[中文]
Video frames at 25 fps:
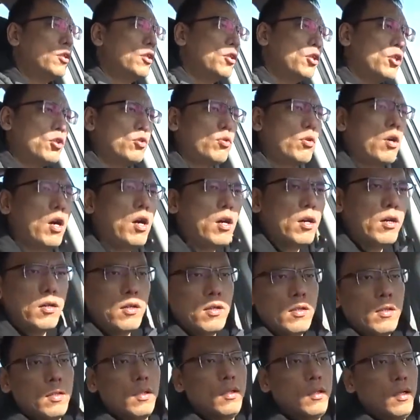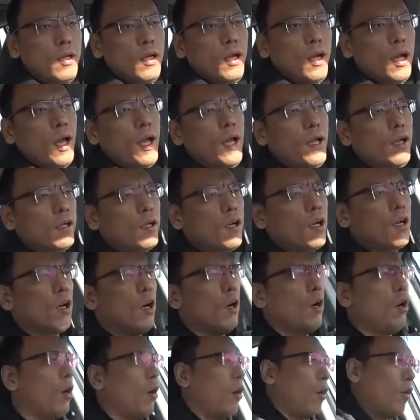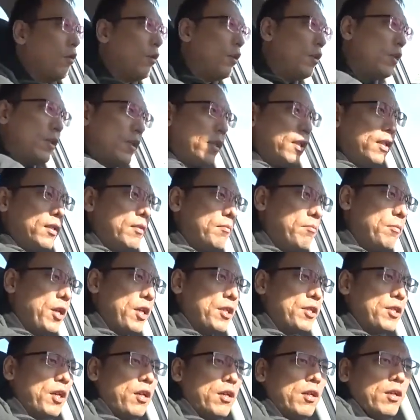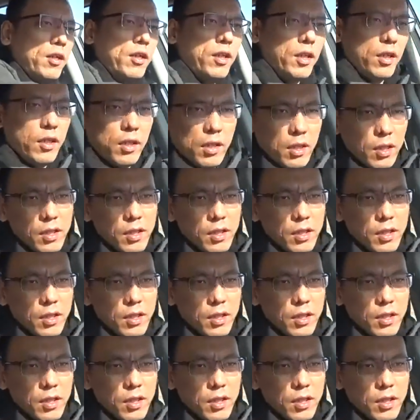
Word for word: 进桩，哎，刚刚好，勉强可以。